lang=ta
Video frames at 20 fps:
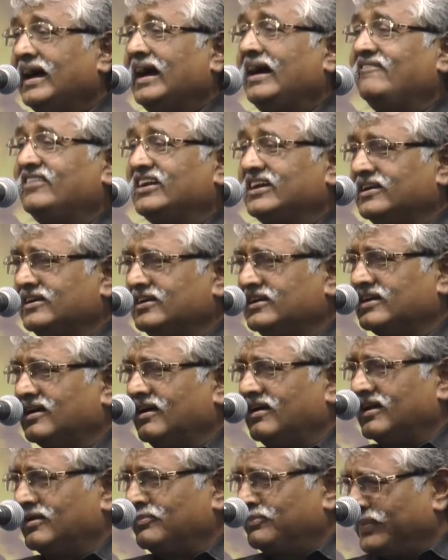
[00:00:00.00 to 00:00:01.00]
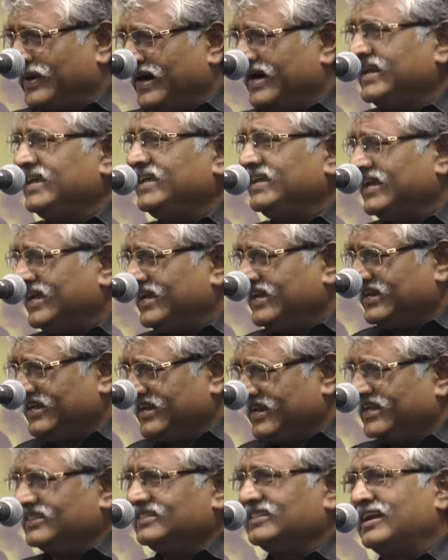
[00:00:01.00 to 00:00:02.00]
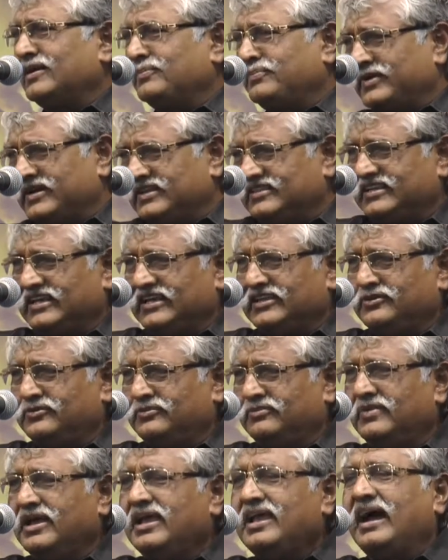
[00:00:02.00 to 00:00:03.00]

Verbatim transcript: அவர்களுக்கான பணியை நிரந்தரப்படுத்தியதும்